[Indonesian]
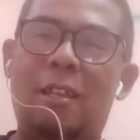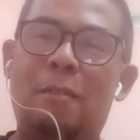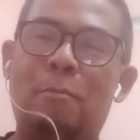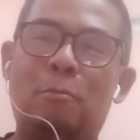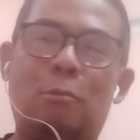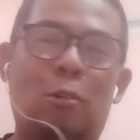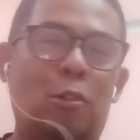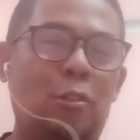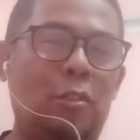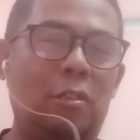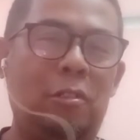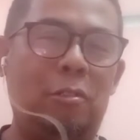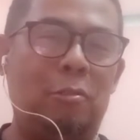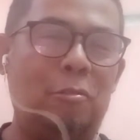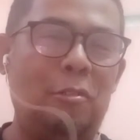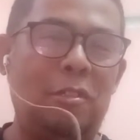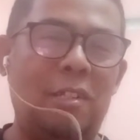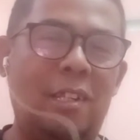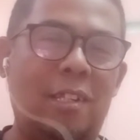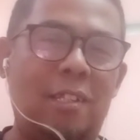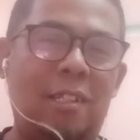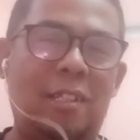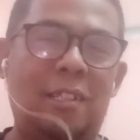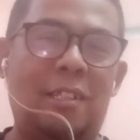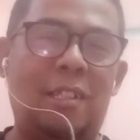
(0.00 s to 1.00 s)
pohon
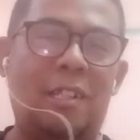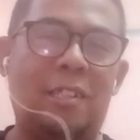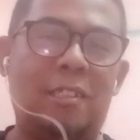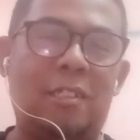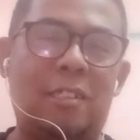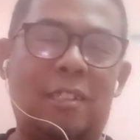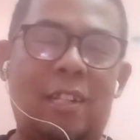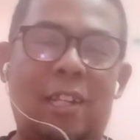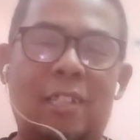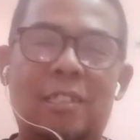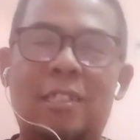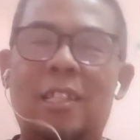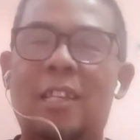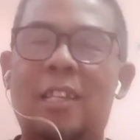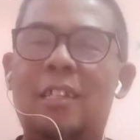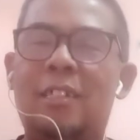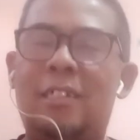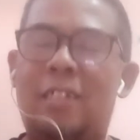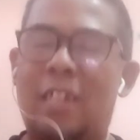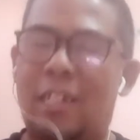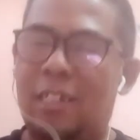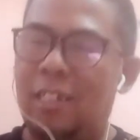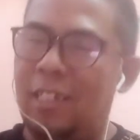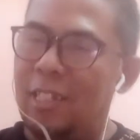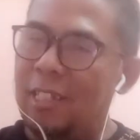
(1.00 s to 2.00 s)
durian kita stres
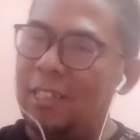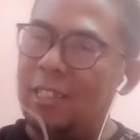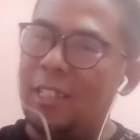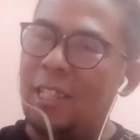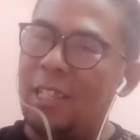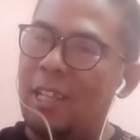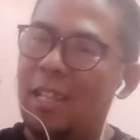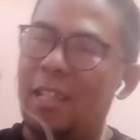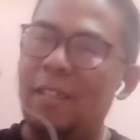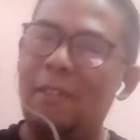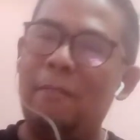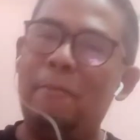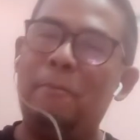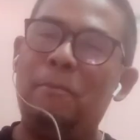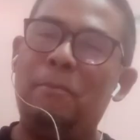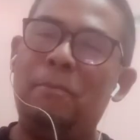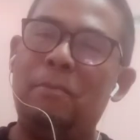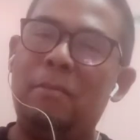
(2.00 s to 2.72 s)
dan kita